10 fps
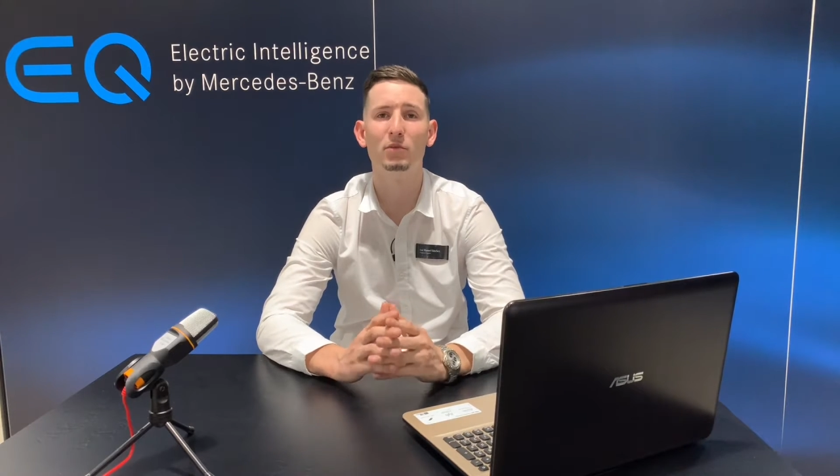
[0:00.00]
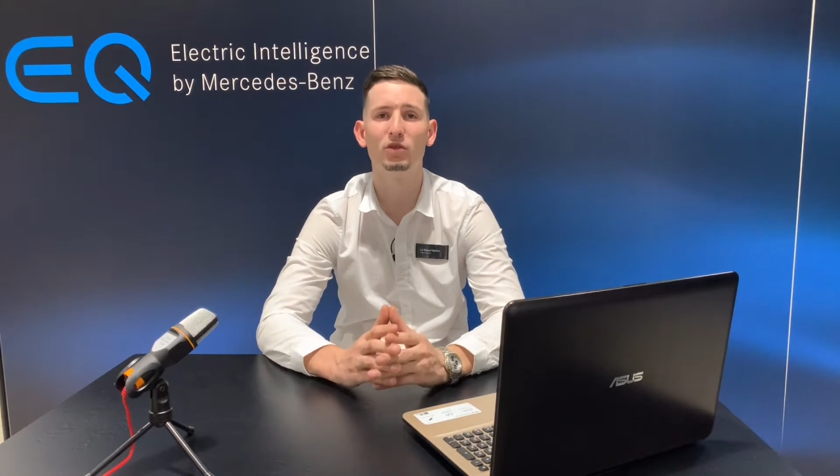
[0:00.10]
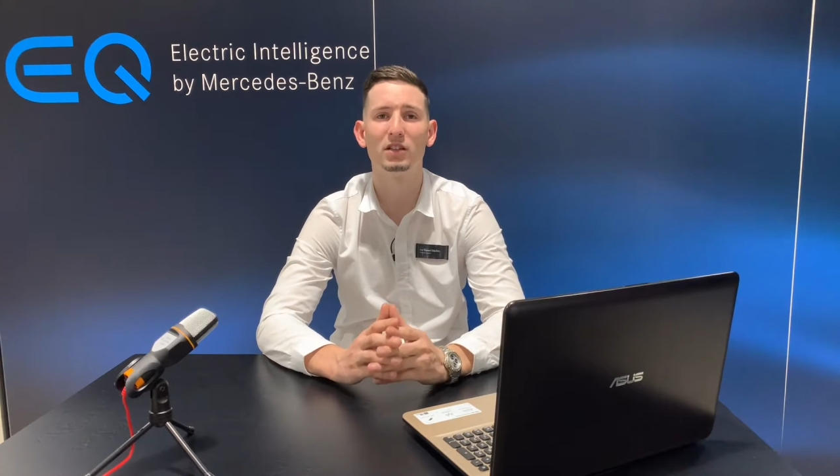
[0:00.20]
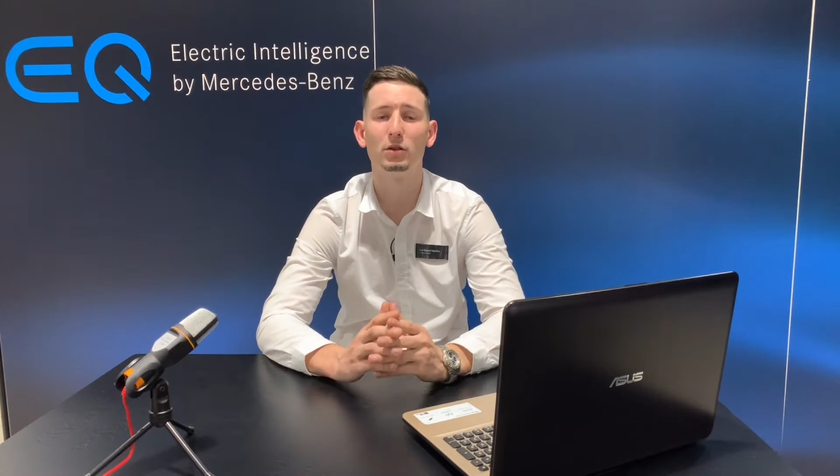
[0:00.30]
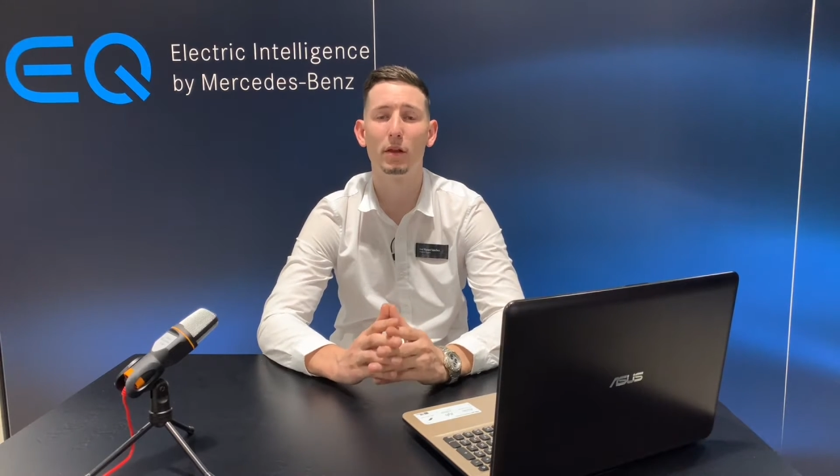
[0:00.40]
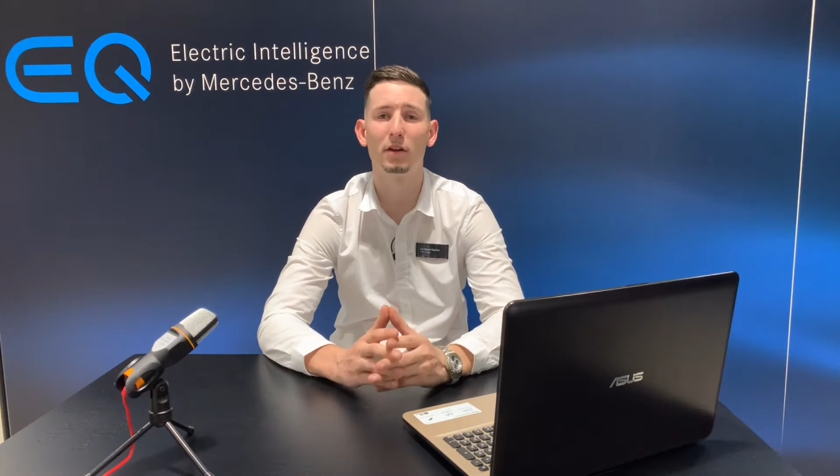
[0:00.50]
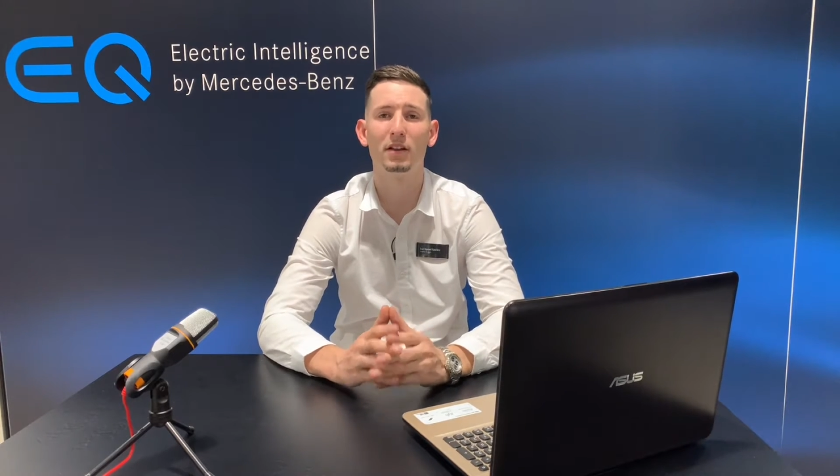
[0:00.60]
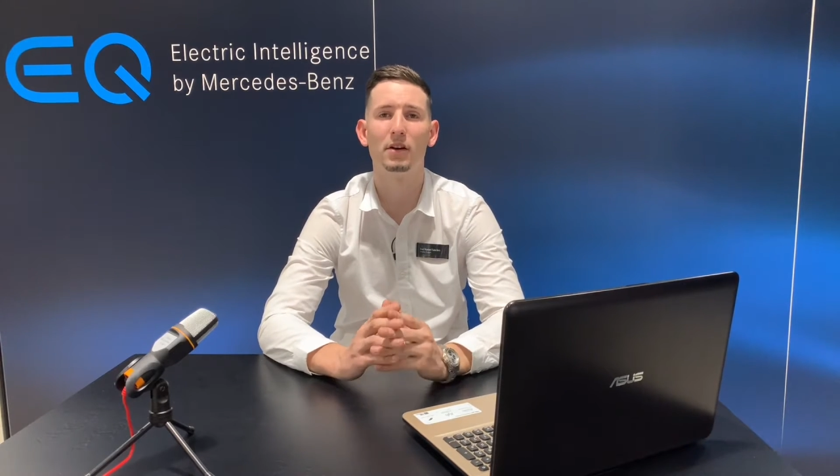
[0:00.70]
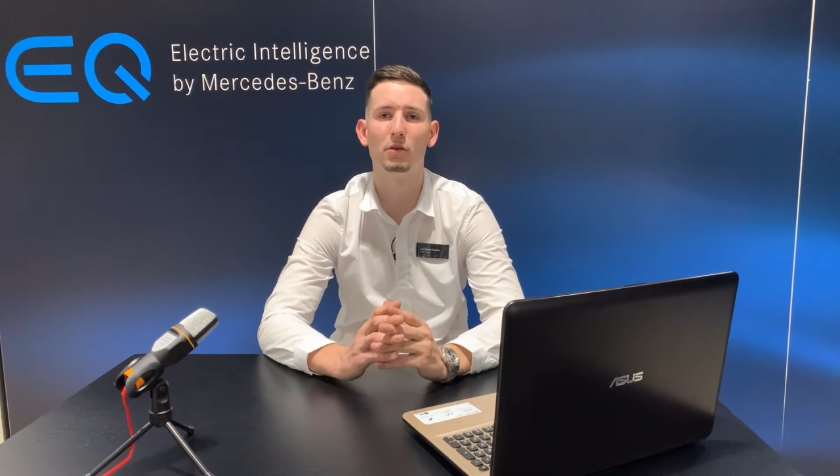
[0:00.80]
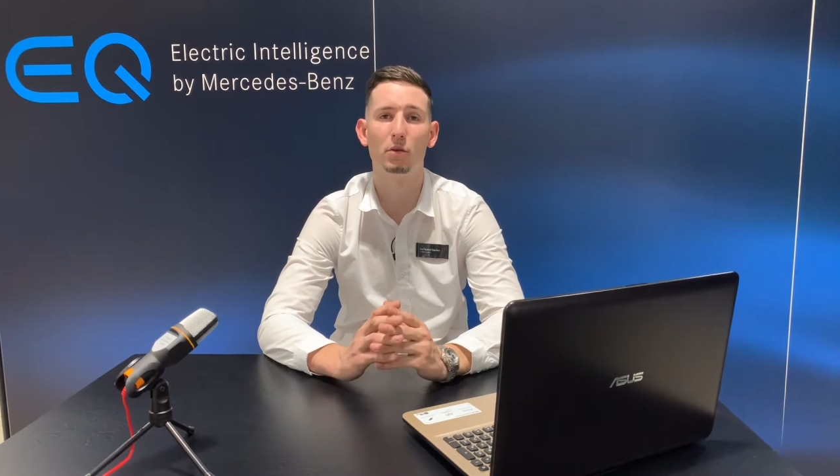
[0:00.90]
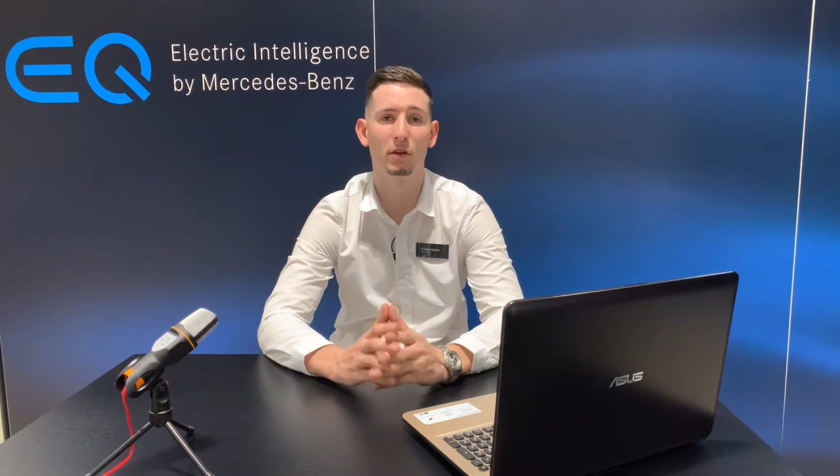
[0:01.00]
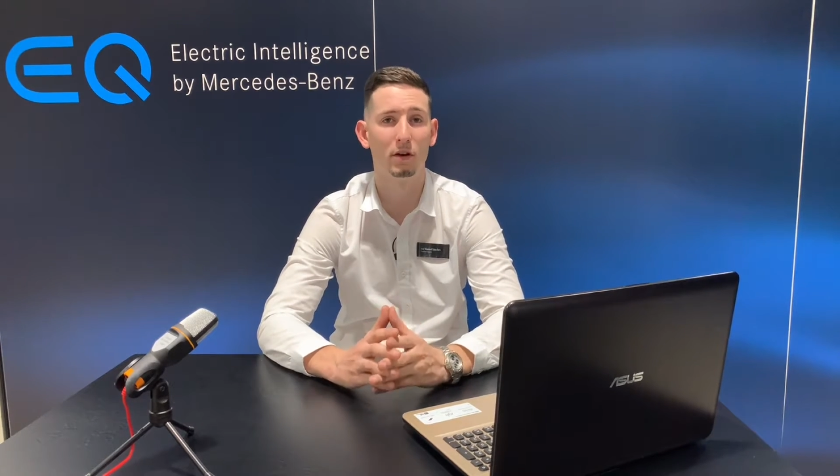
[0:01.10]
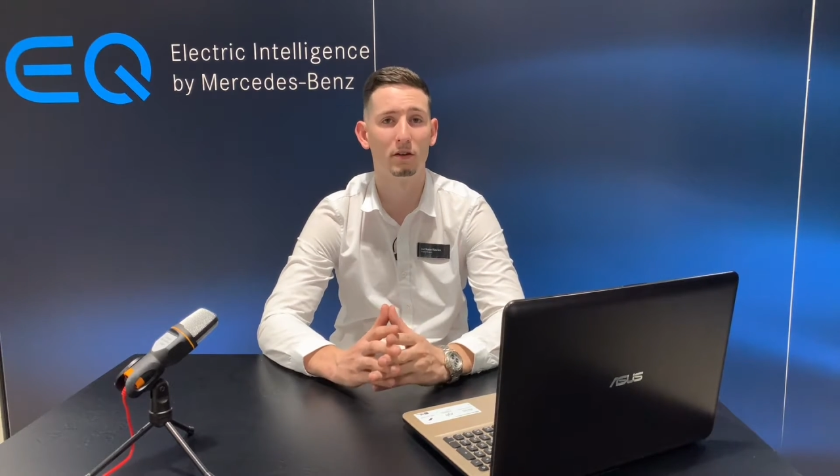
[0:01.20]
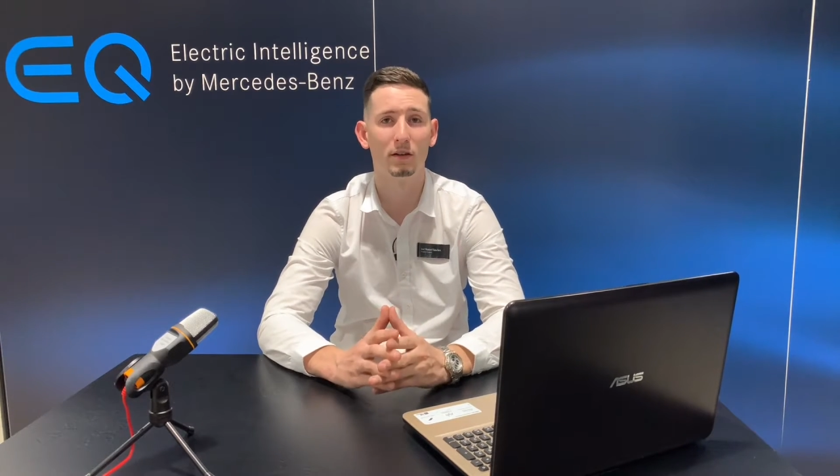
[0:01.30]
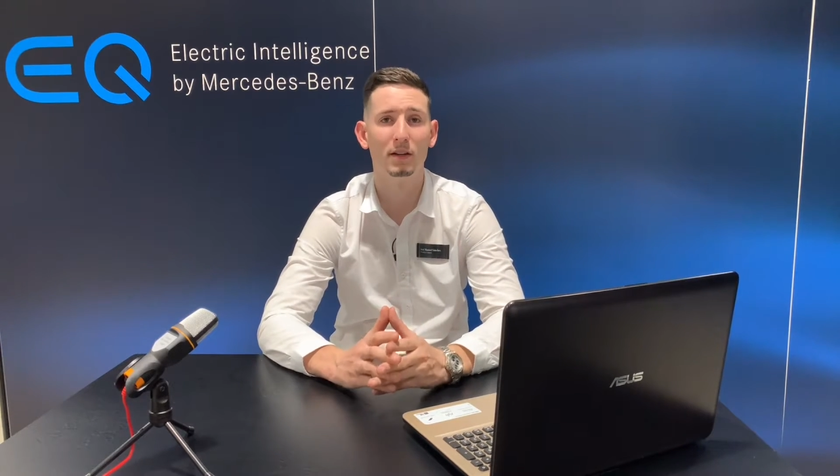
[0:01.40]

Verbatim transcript: muchas situaciones de conducción,